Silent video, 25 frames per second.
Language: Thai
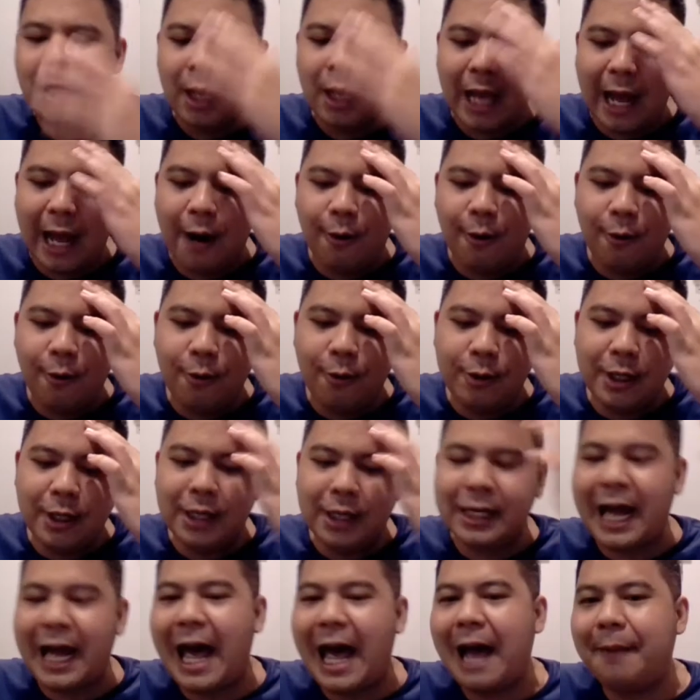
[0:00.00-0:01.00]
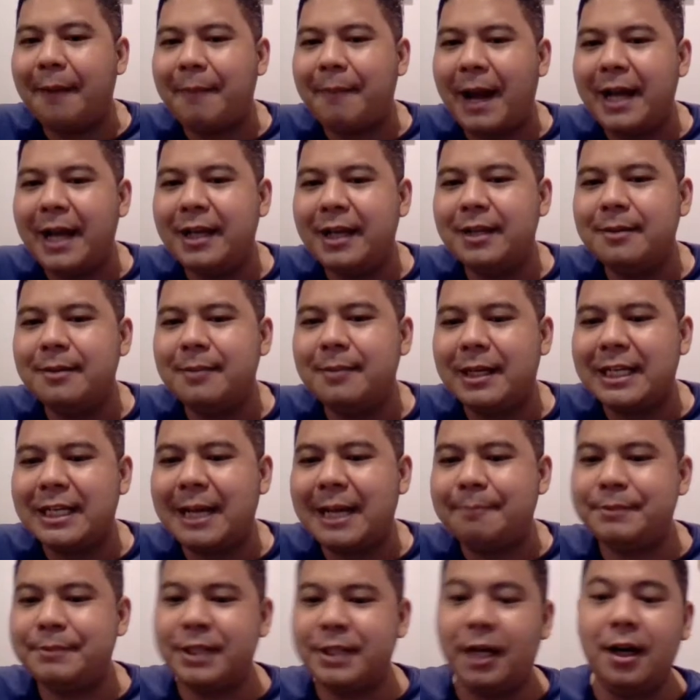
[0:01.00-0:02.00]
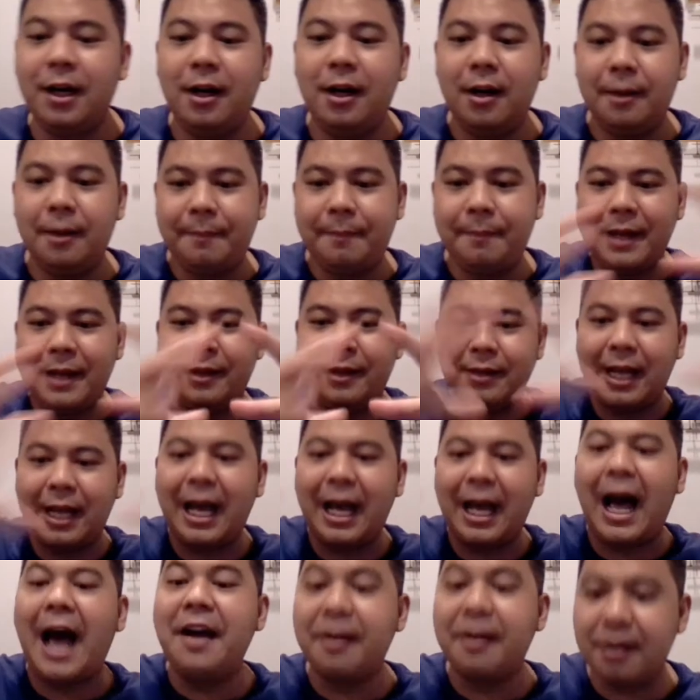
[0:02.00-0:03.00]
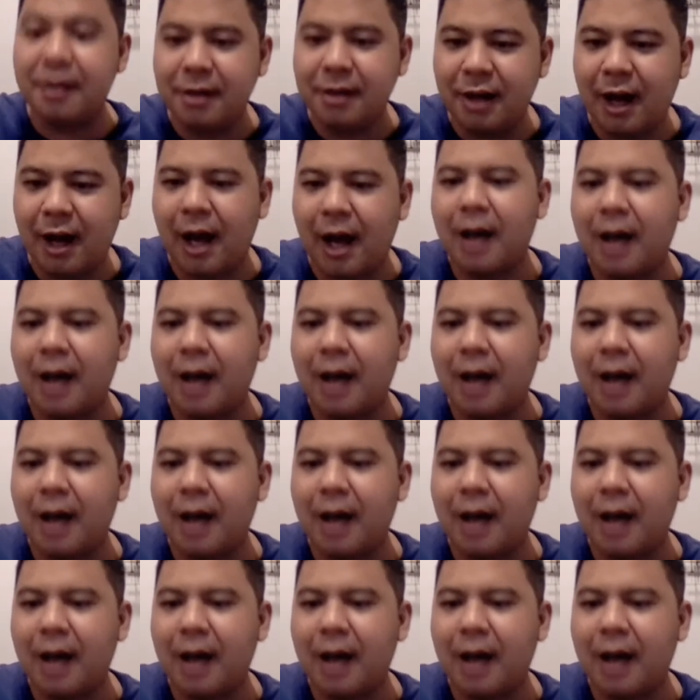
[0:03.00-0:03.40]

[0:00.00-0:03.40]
เขาเดินทางไปเหมือนกับเจอเป็นคล้ายๆเรือ